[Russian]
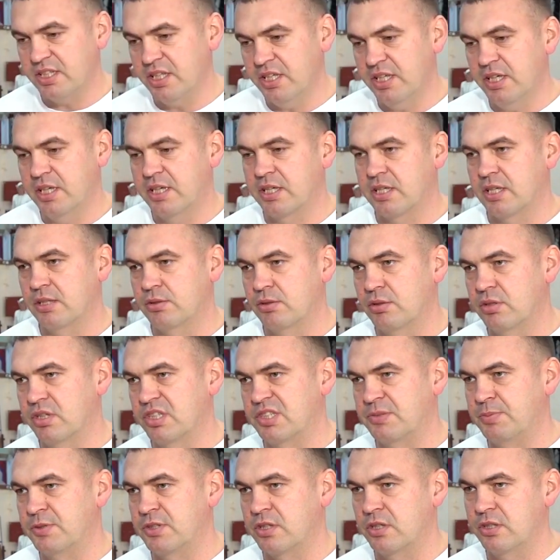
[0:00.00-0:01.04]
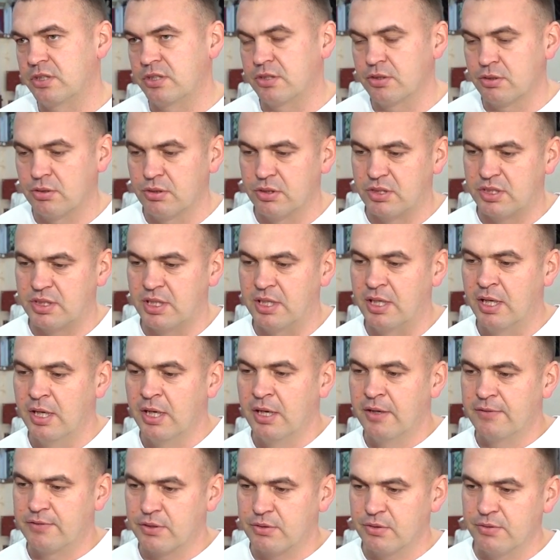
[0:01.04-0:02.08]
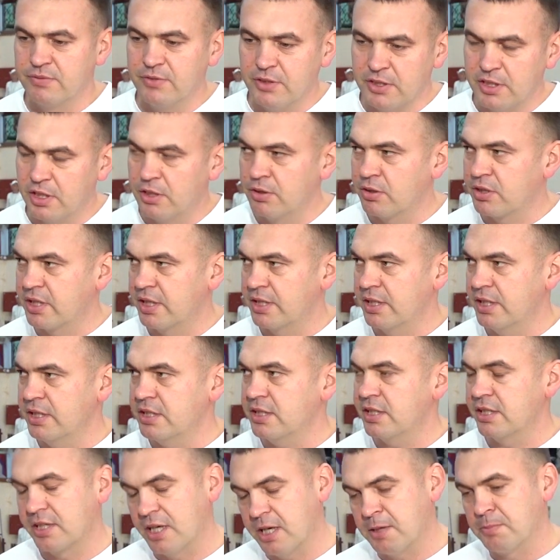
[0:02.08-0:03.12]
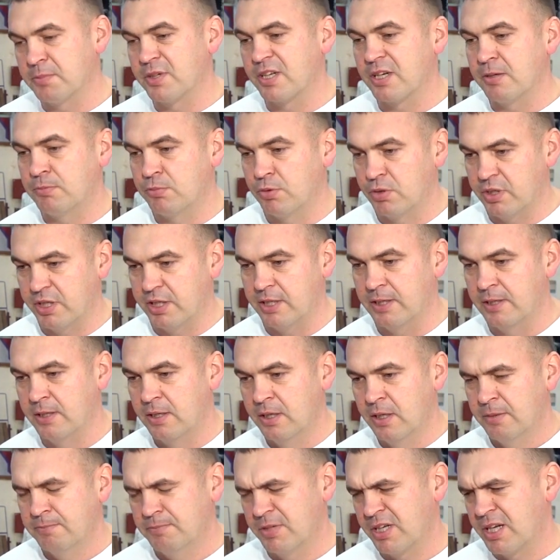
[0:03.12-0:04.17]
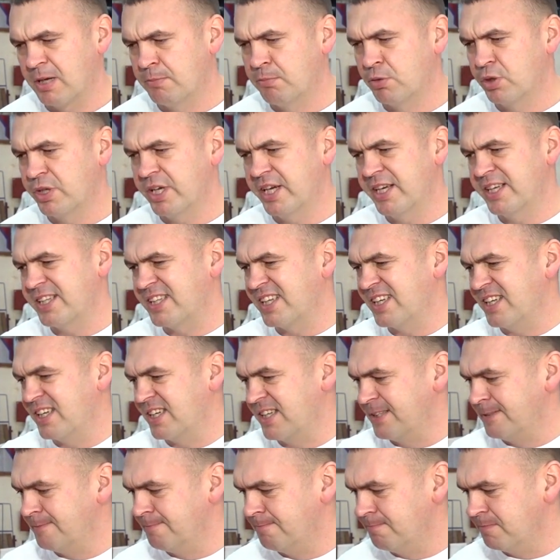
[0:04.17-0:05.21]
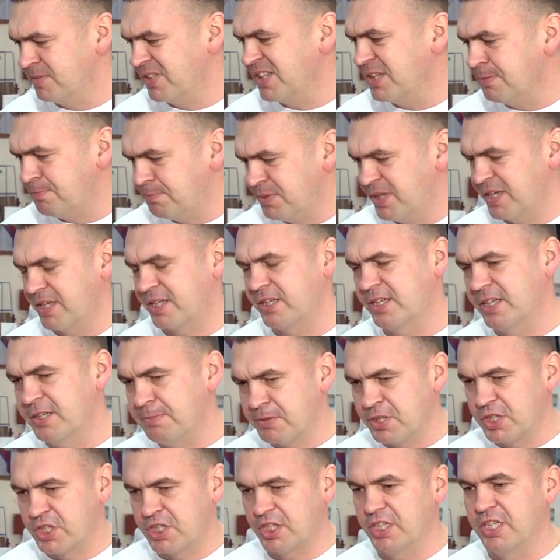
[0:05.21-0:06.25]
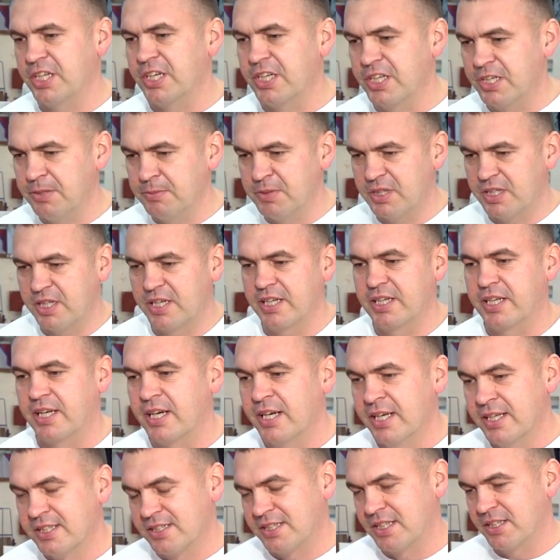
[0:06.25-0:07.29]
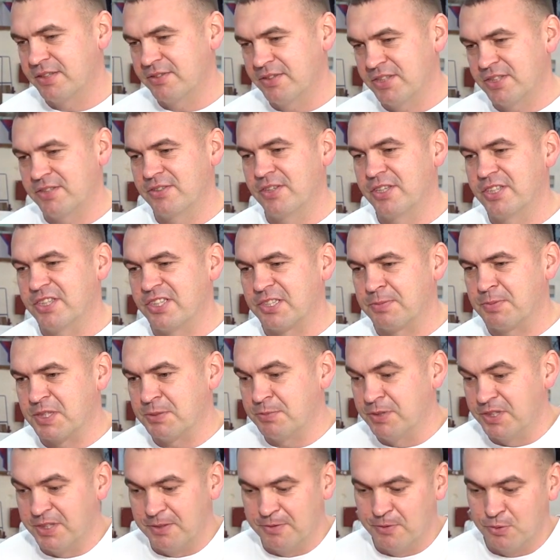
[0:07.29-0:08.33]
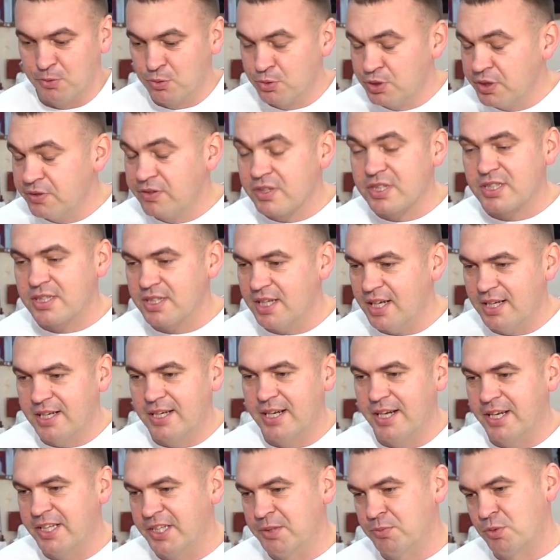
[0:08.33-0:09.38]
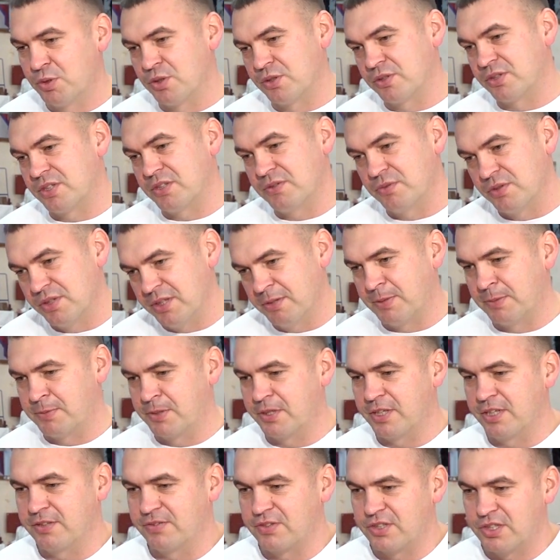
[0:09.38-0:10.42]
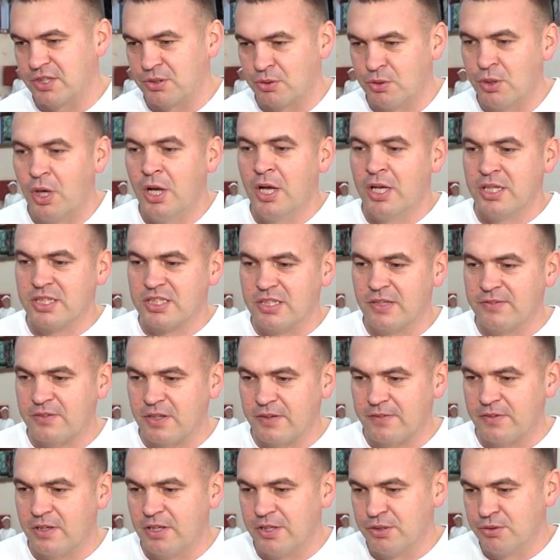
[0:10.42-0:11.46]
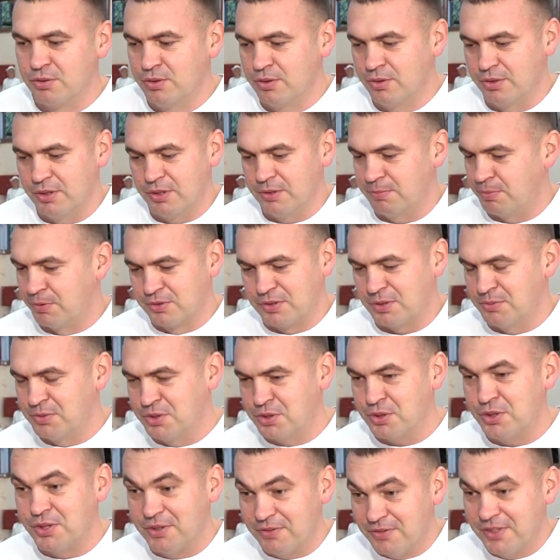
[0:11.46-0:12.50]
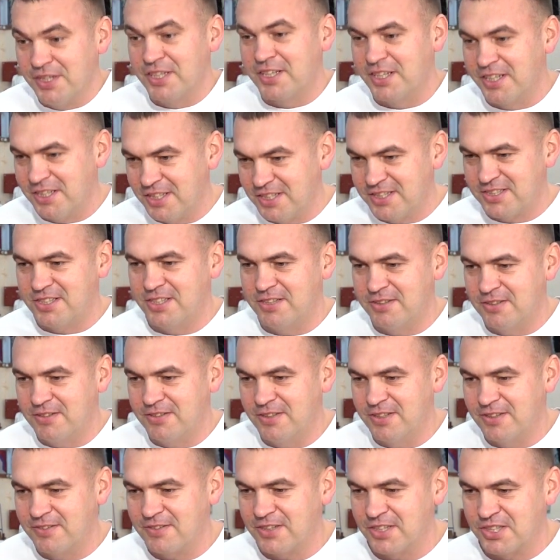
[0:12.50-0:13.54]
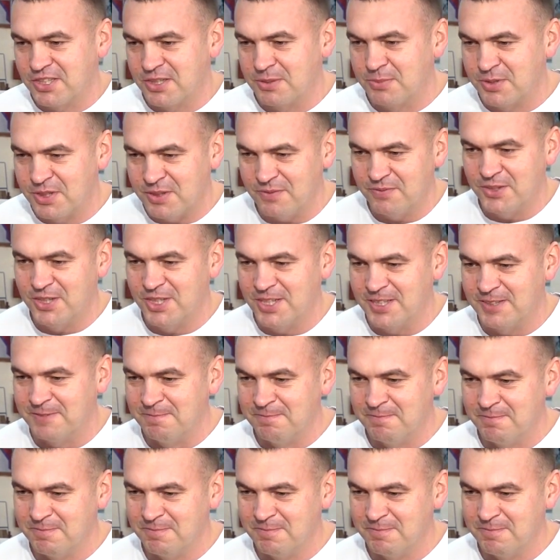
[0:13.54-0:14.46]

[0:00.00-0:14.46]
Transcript: такие, которые специализируются в таком виде легкой атлетики, как многоборье. Многоборье – это и бег, и прыжки, и метание. Соответственно, эти спортсмены универсальные. Они могут сегодня попрыгать в высоту, завтра в длину, и плюсом еще и выиграть из соревнования в каждом этом виде.